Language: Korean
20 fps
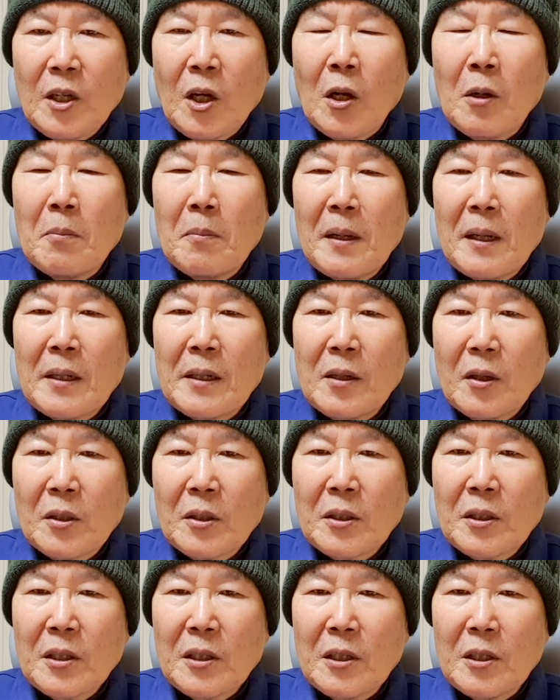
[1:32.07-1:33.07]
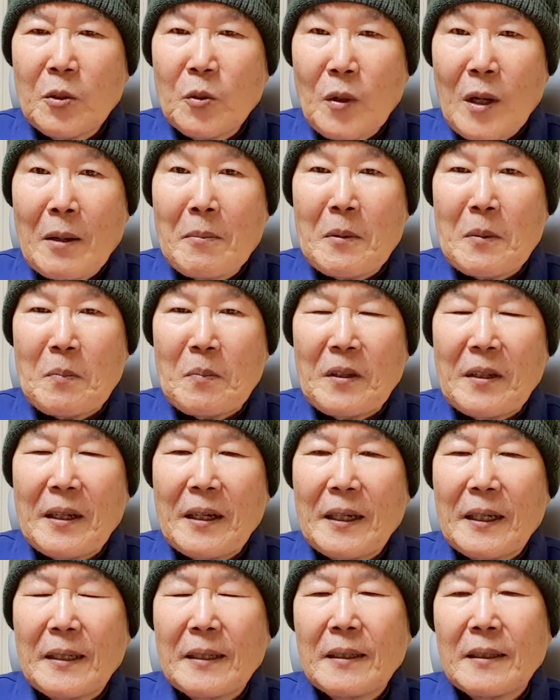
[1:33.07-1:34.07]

열매를 얻기 위함입니다.